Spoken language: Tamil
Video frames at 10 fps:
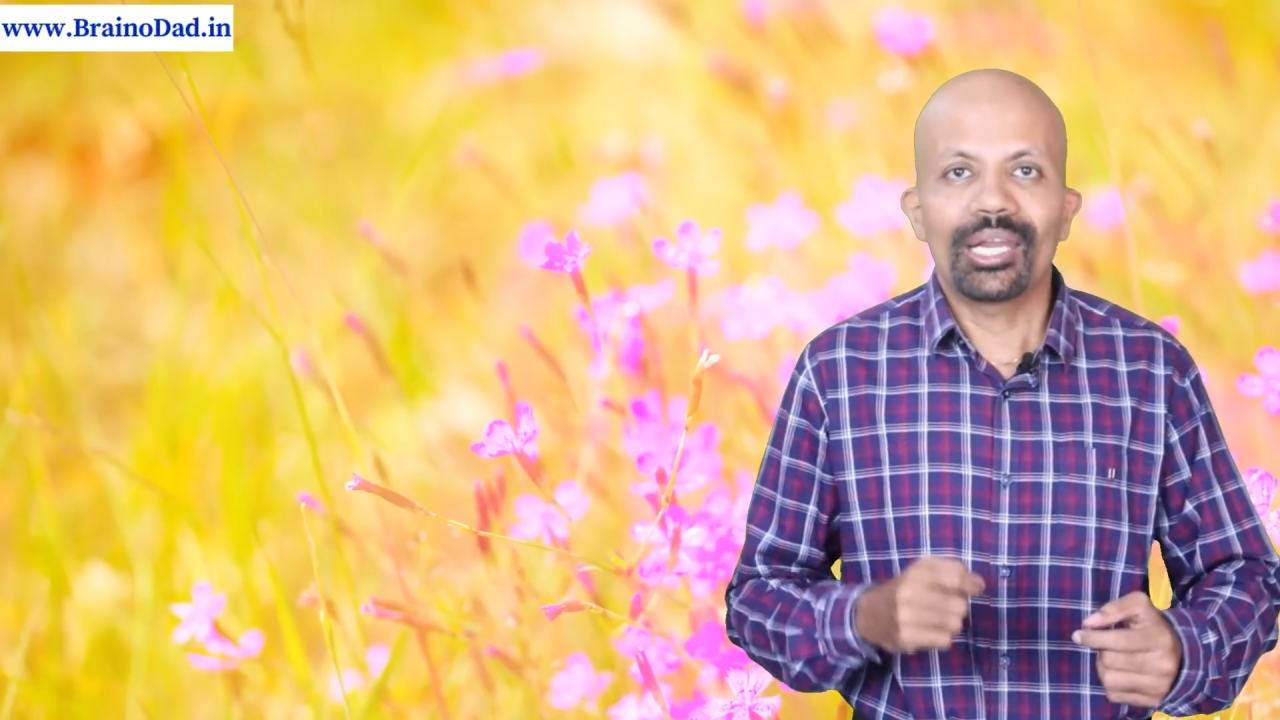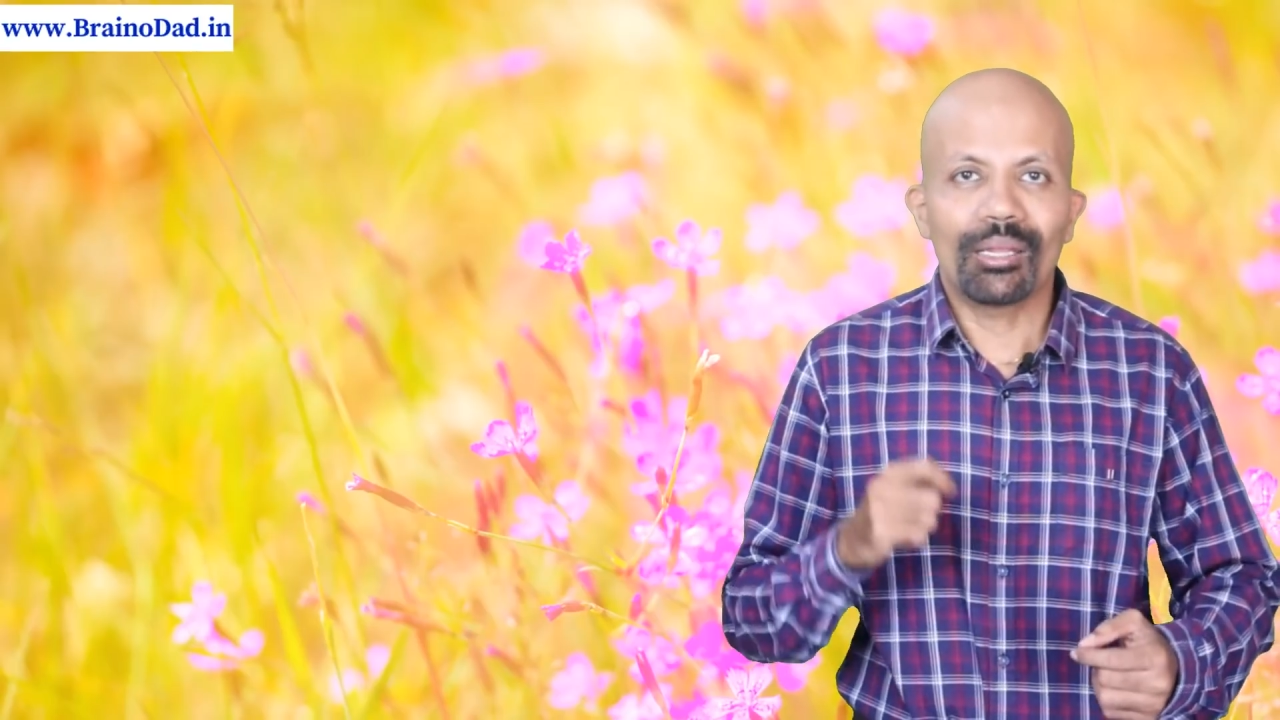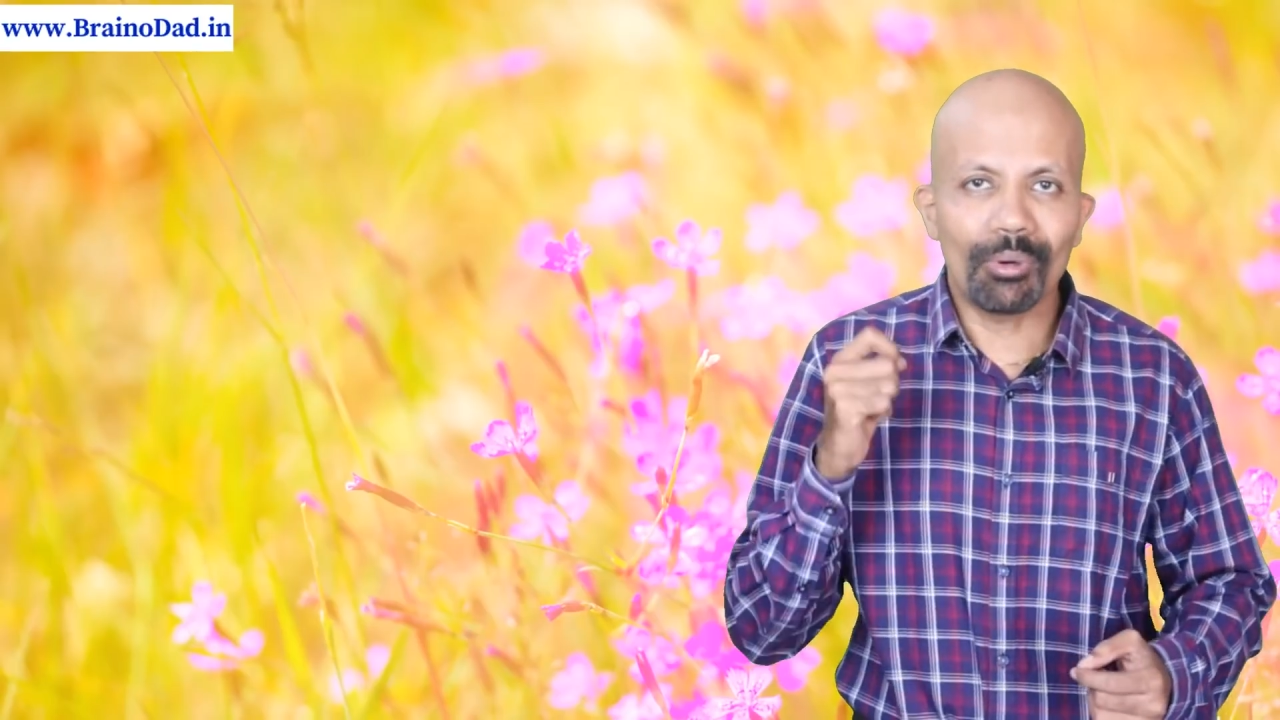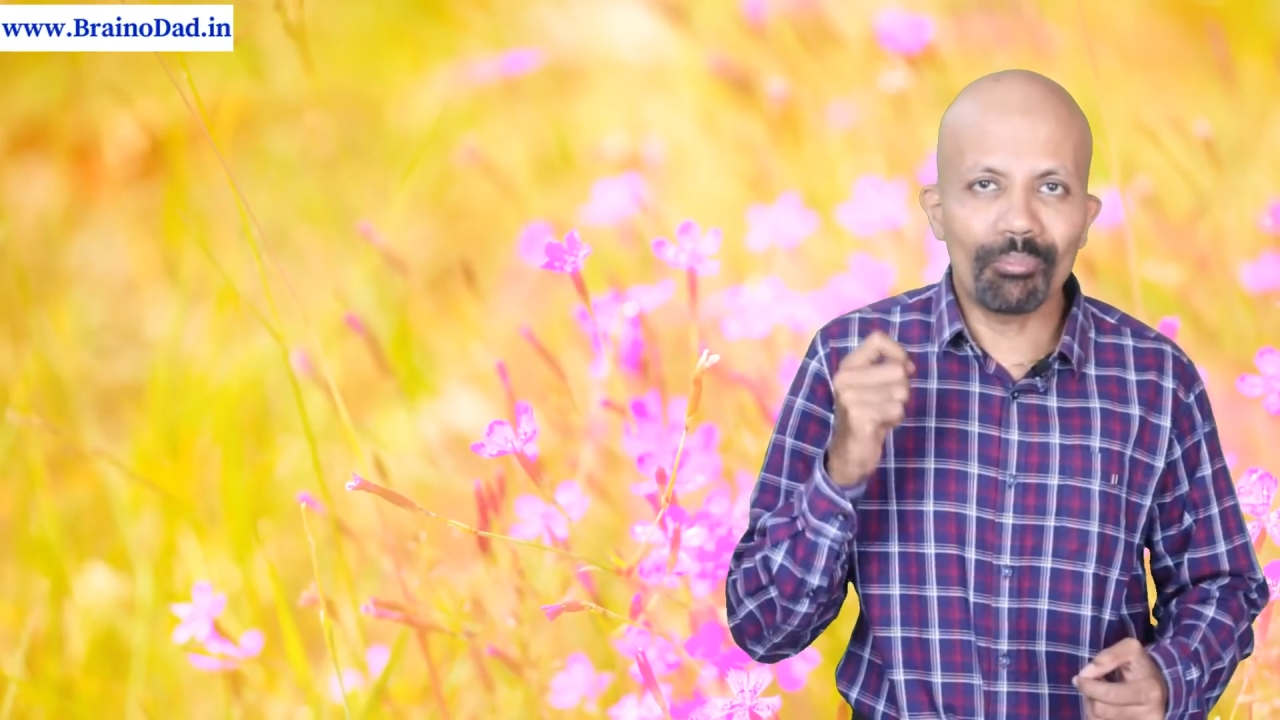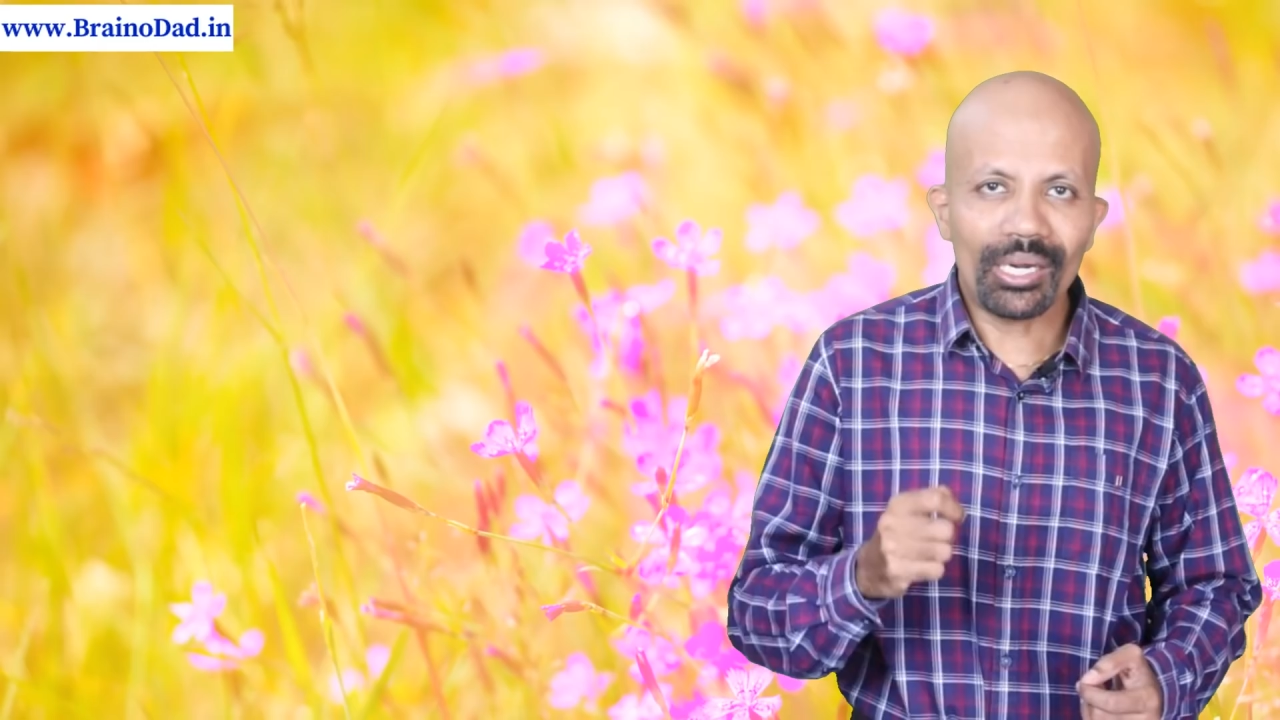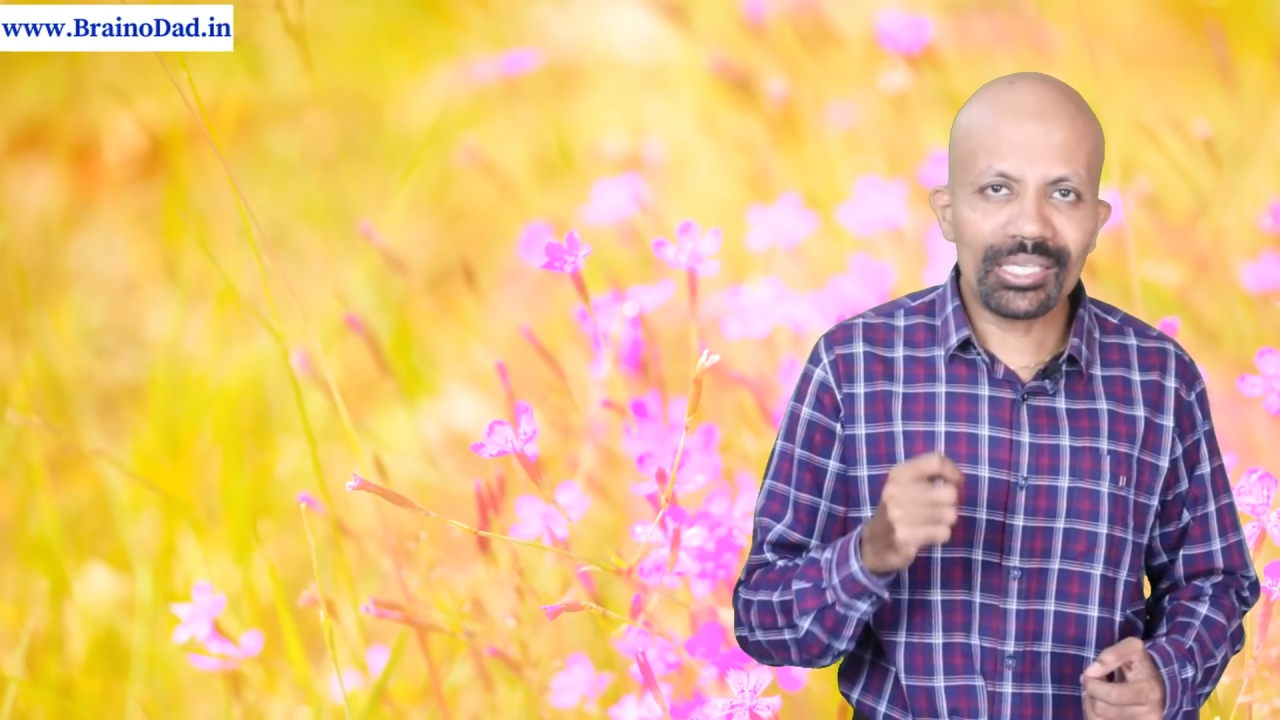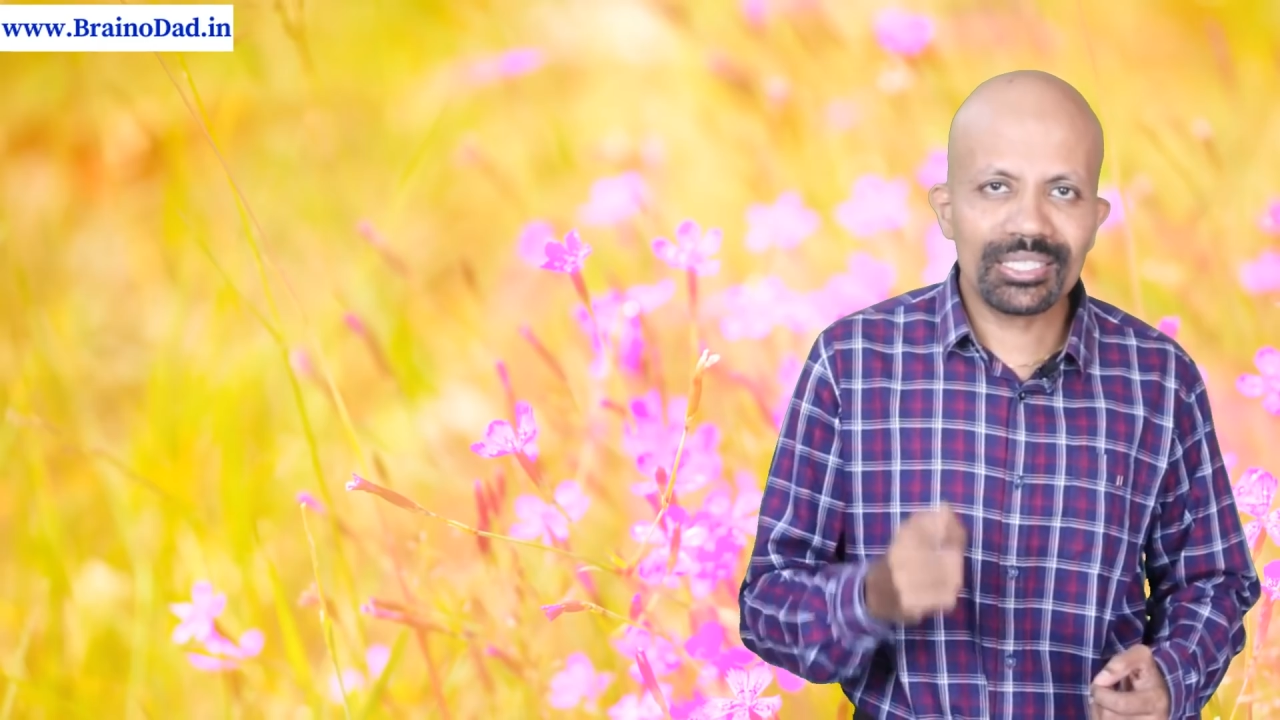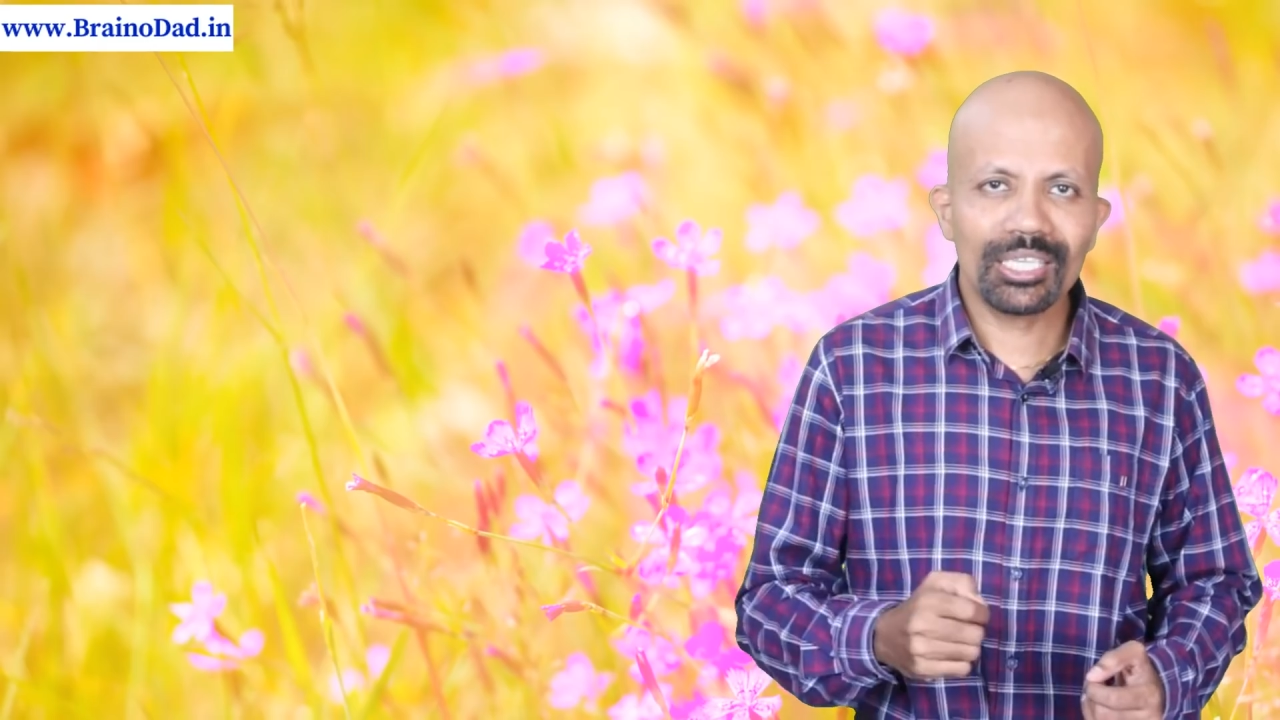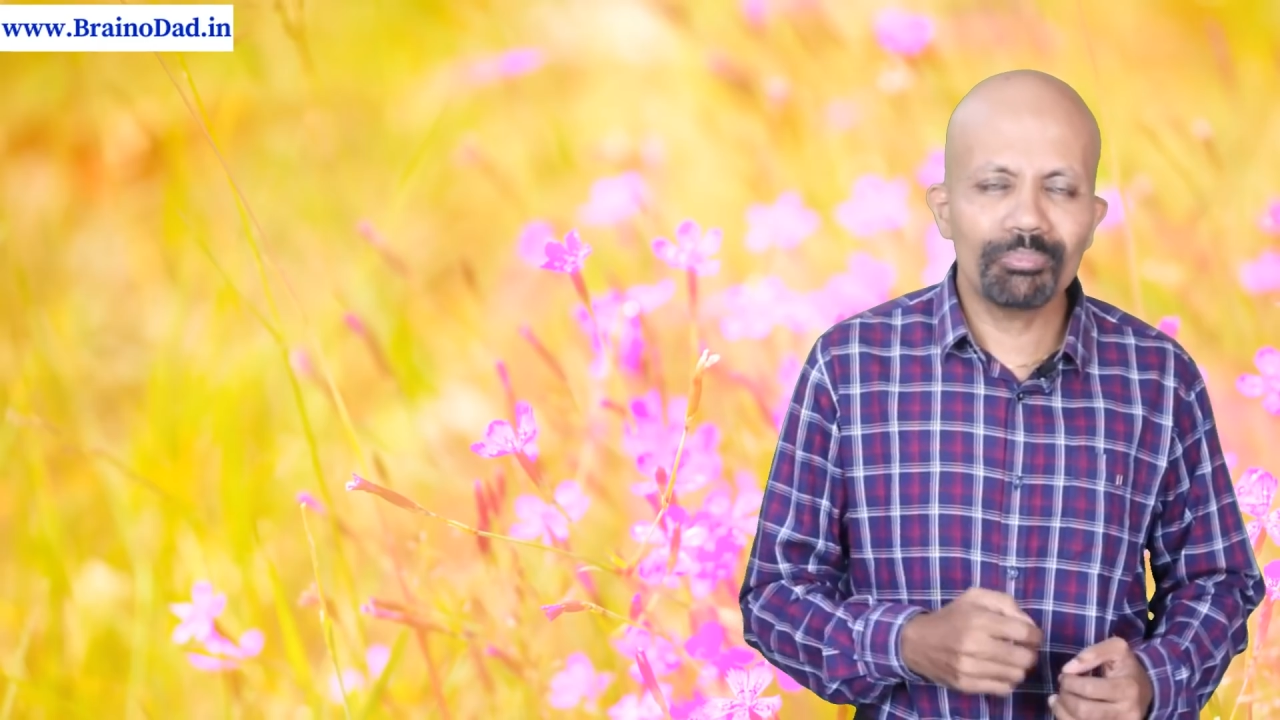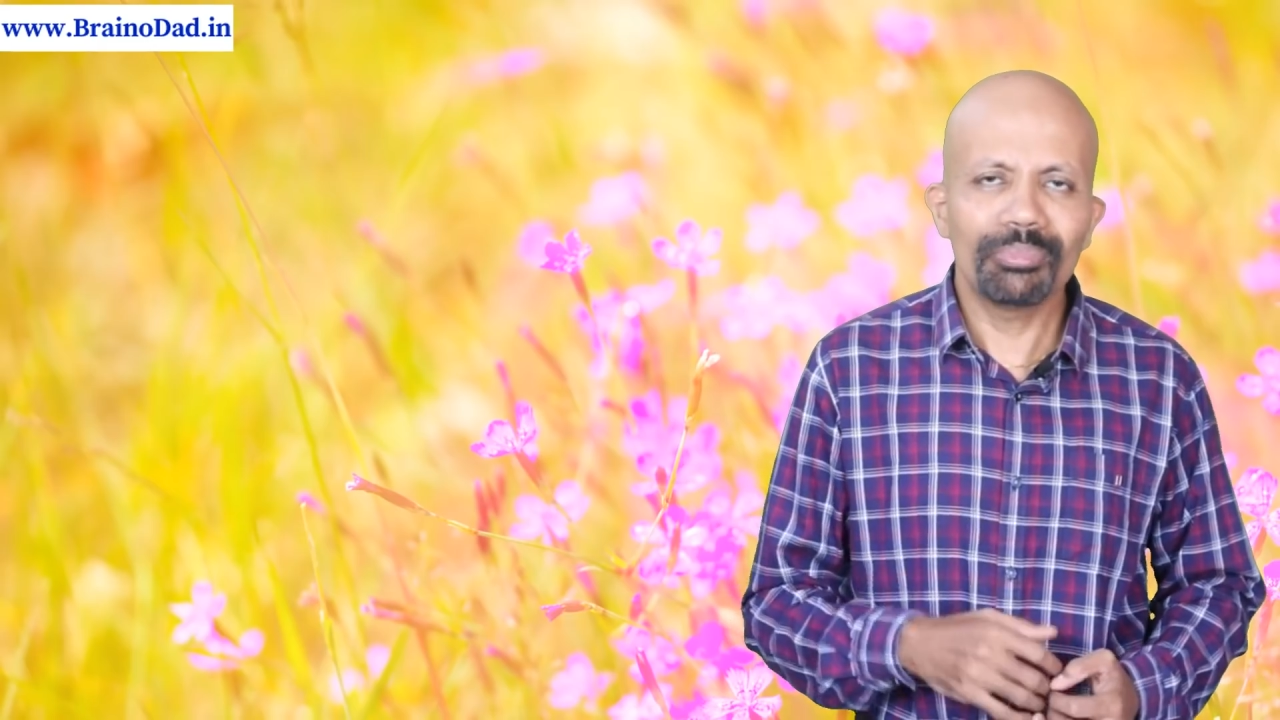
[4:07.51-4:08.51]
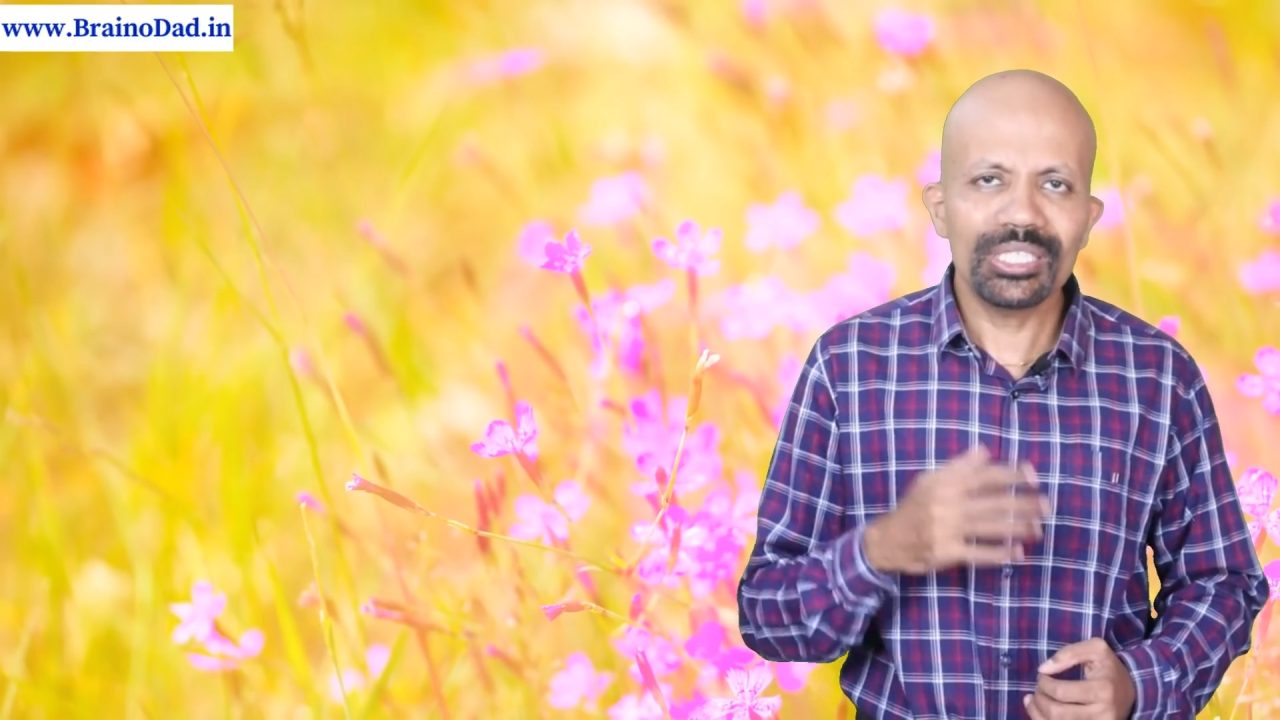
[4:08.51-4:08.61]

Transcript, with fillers: நம்ம மனசுக்கு